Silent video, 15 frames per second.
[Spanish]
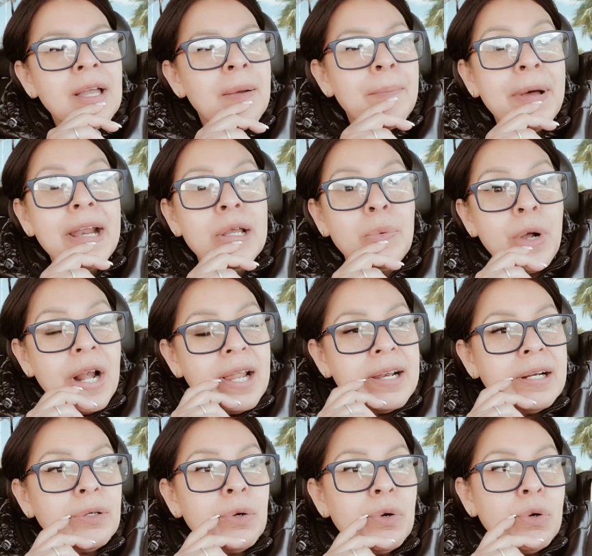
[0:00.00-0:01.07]
para igualar
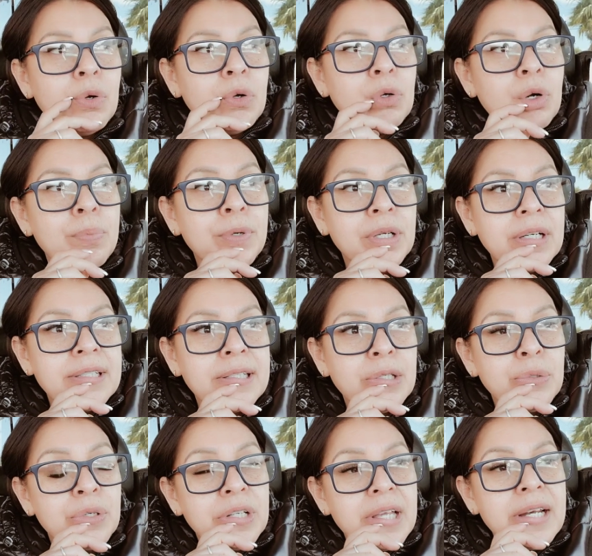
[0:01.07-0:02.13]
el color, ¿no? Porque el
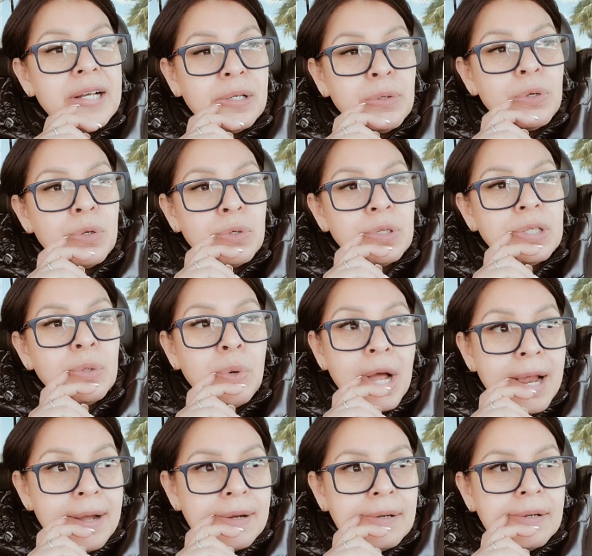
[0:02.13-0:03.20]
señor quiere el color
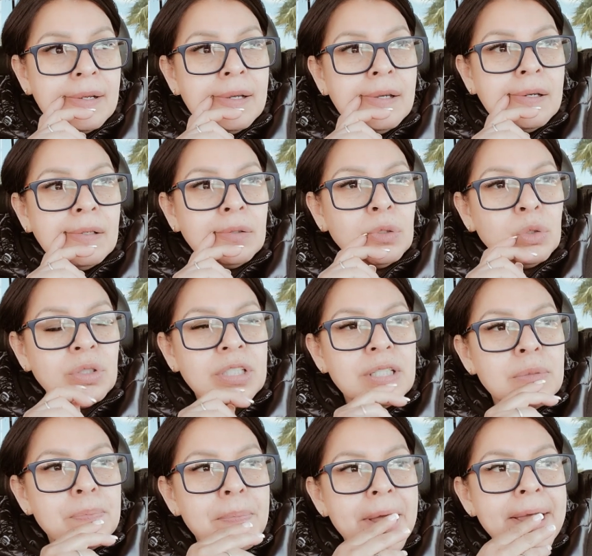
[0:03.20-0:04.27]
igual.
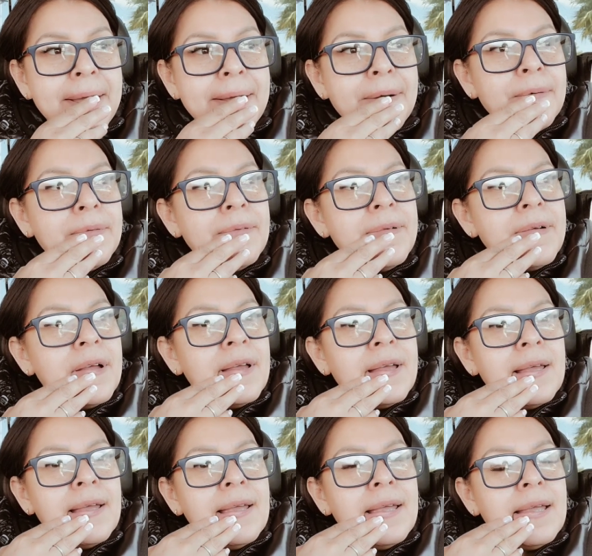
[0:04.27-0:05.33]
Entonces, pero
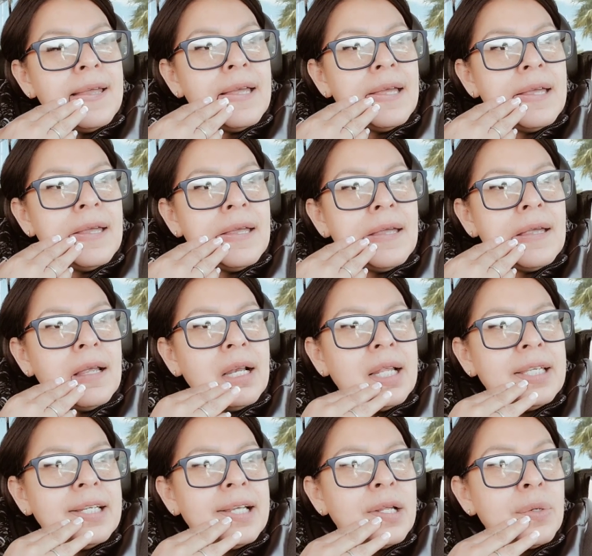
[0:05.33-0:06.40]
eh, eh,
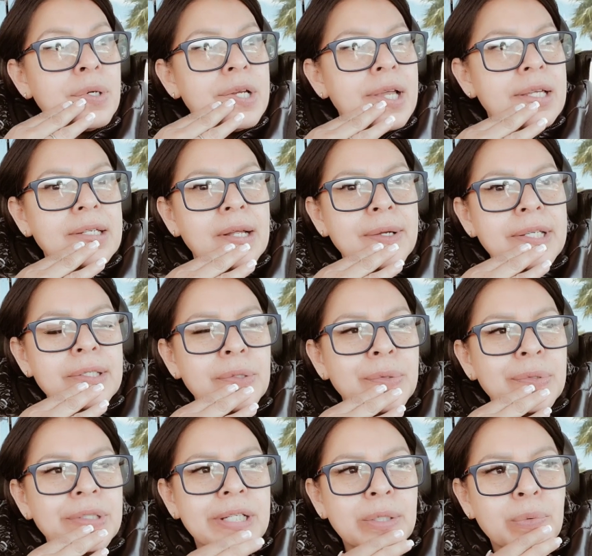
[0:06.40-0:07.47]
le dijeron que ya estaba
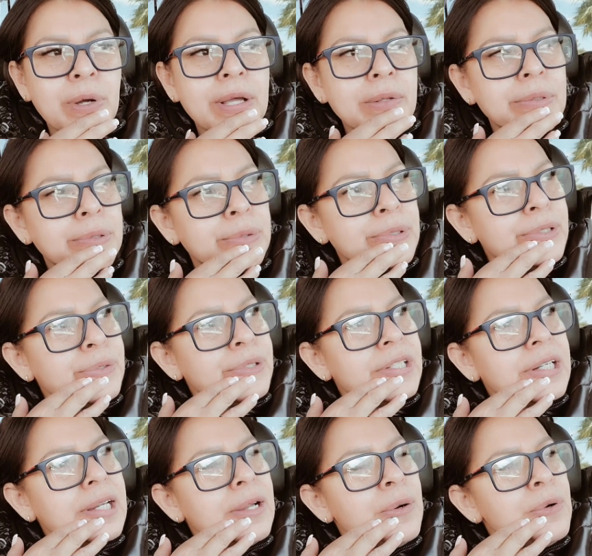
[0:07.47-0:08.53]
descontinuado, entonces no
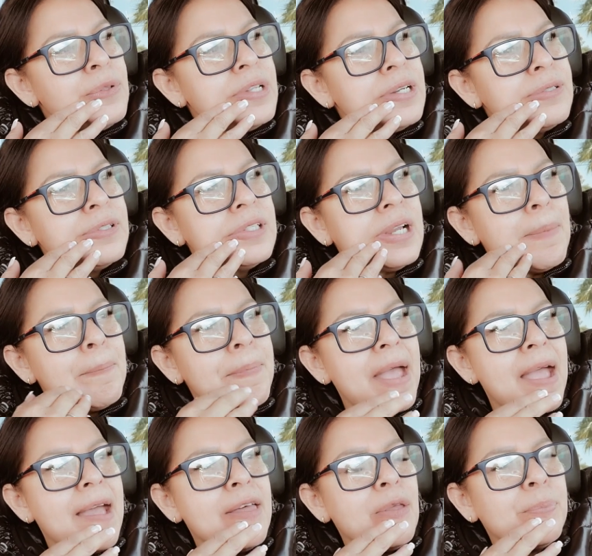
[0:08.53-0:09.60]
sé qué onda, no sé qué
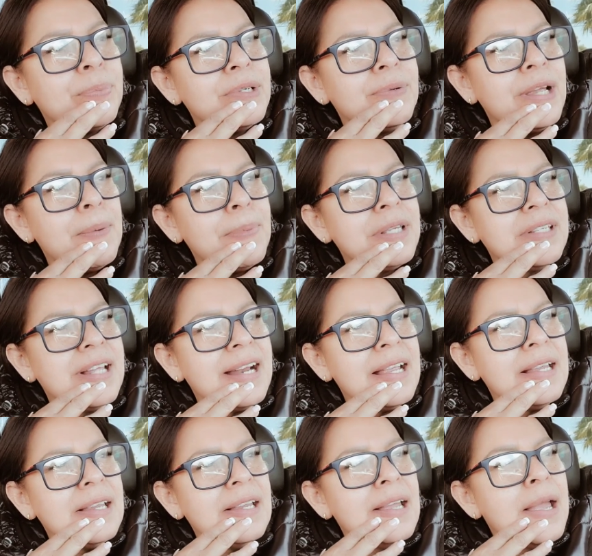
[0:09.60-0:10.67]
pedo, pues vaya a pasar
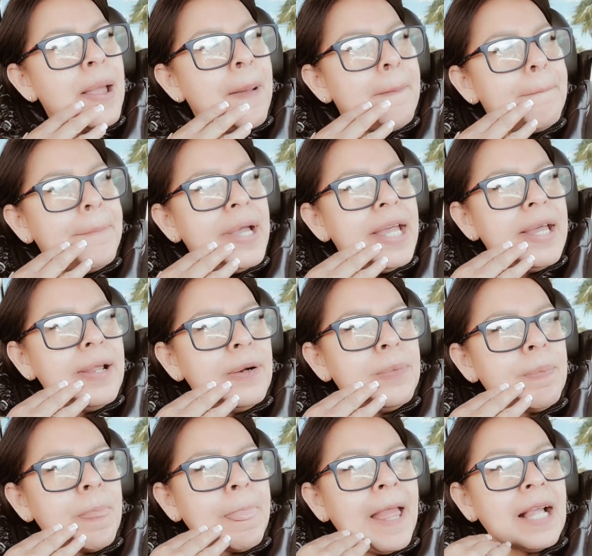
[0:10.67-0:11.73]
ahí. Pero
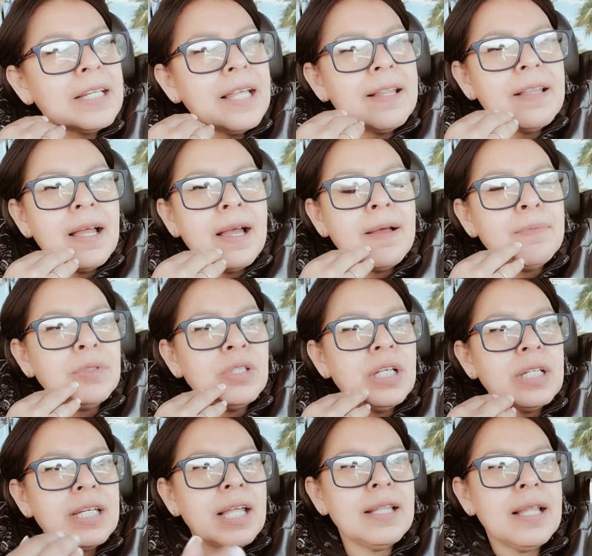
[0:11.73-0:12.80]
aquí andamos,
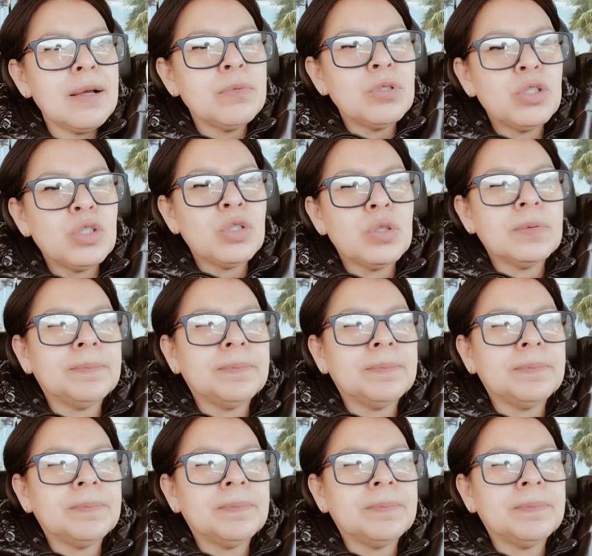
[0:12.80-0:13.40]
aquí andamos.